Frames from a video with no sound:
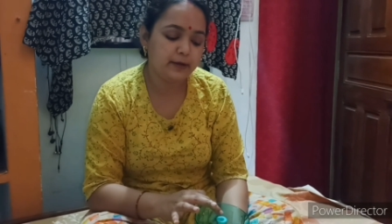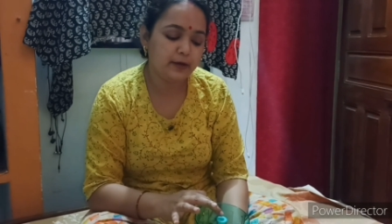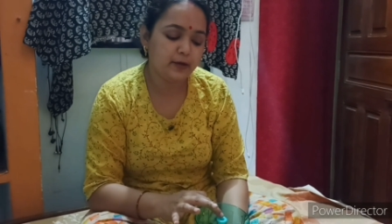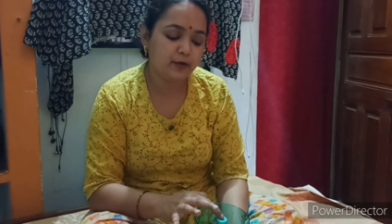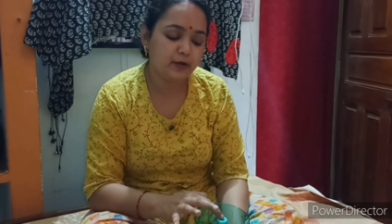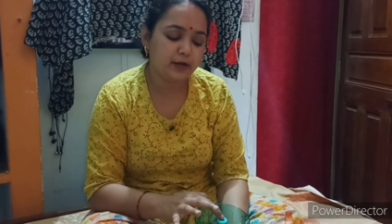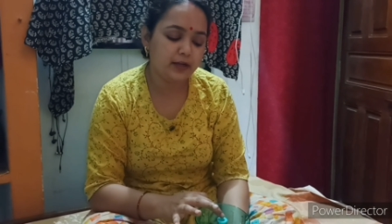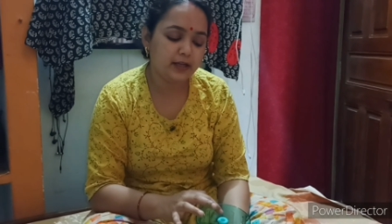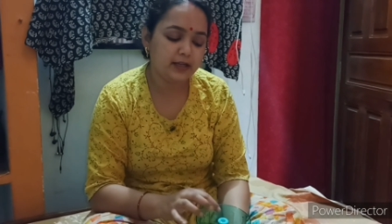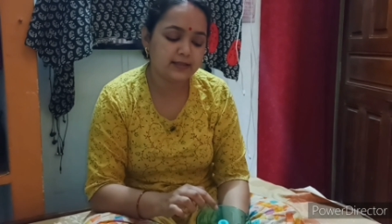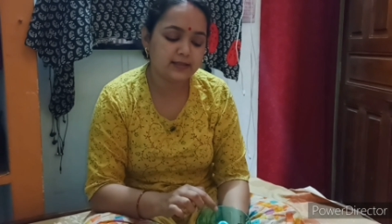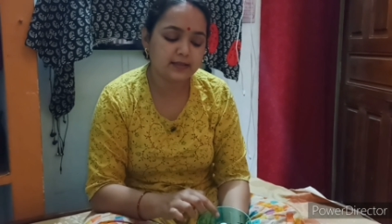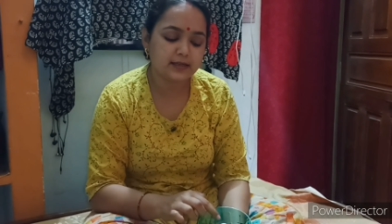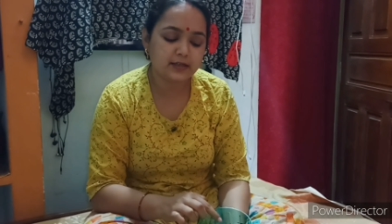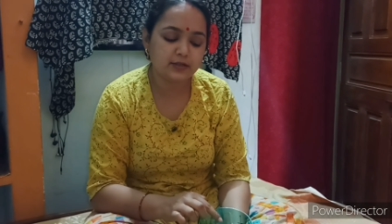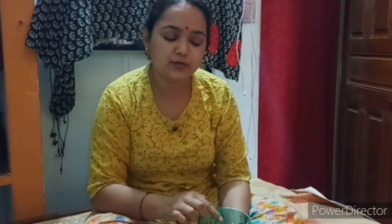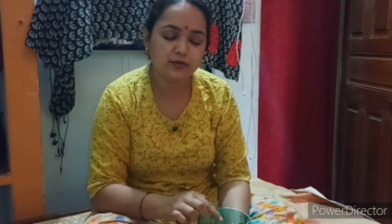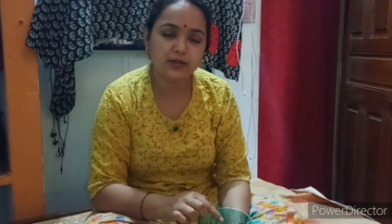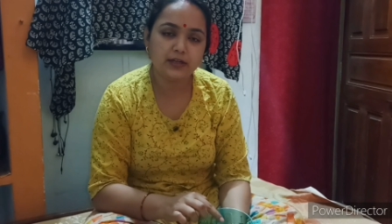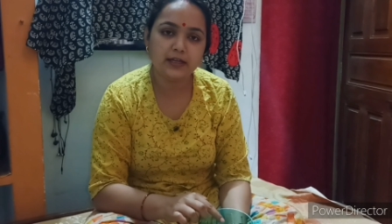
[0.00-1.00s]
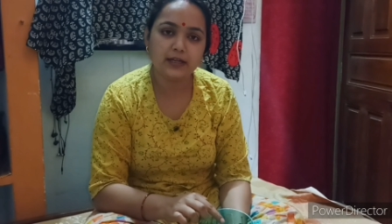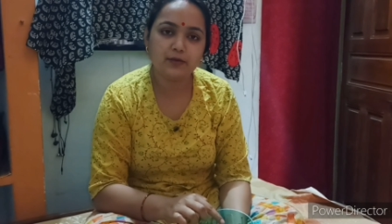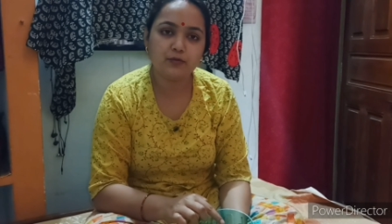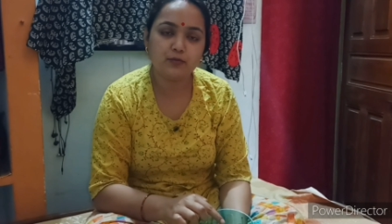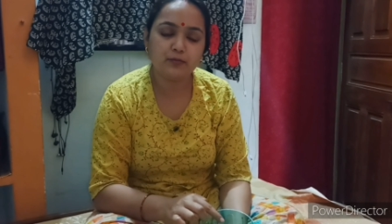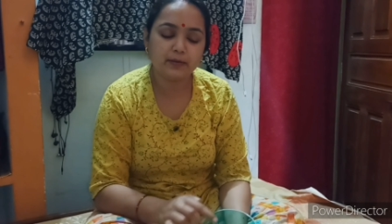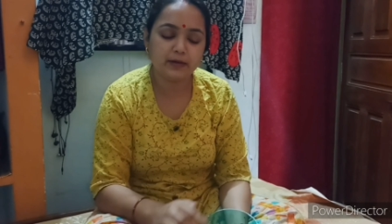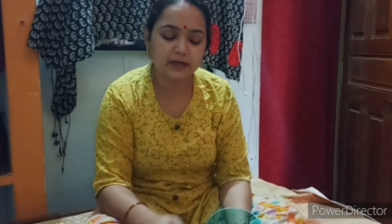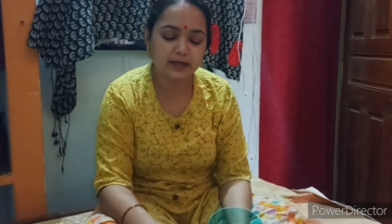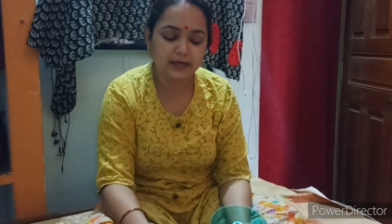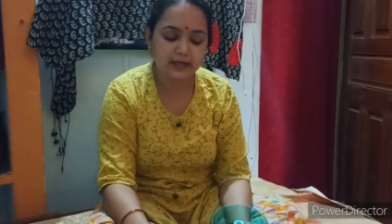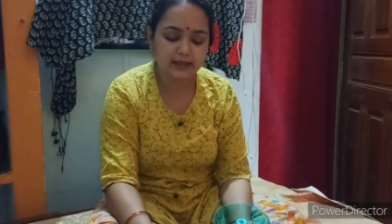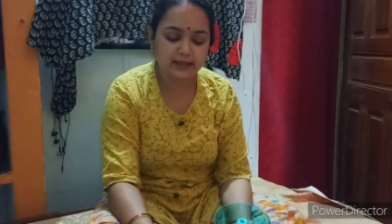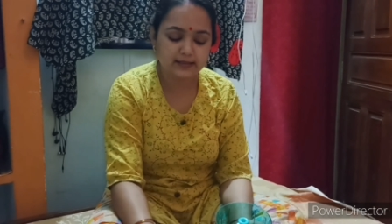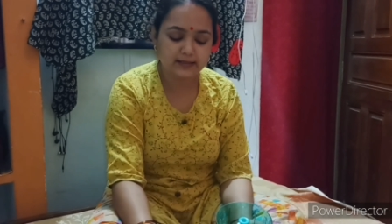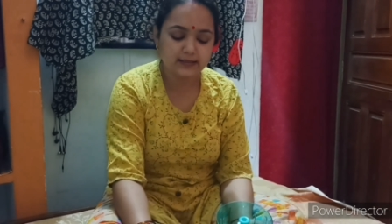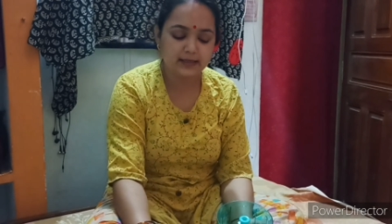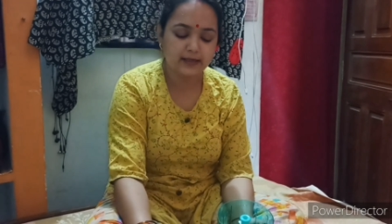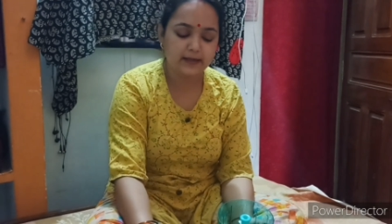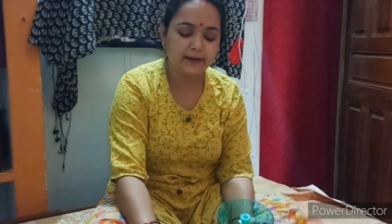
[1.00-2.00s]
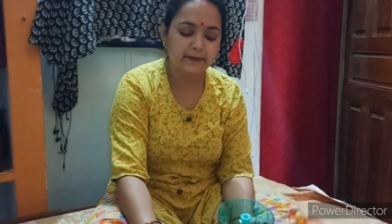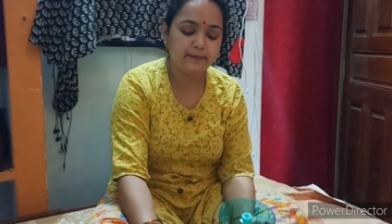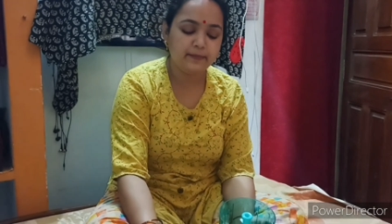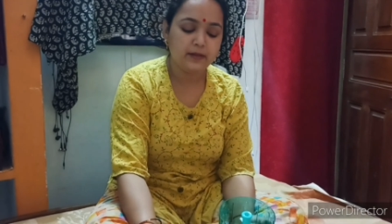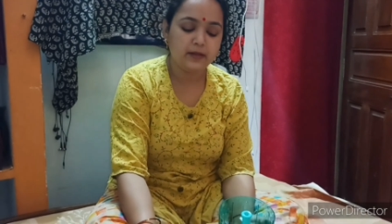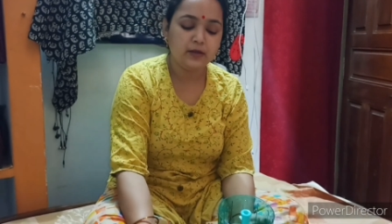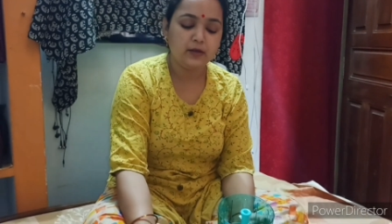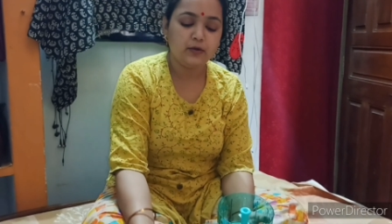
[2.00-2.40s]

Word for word: पे और इसका जो ये ऊपर का हिस्सा है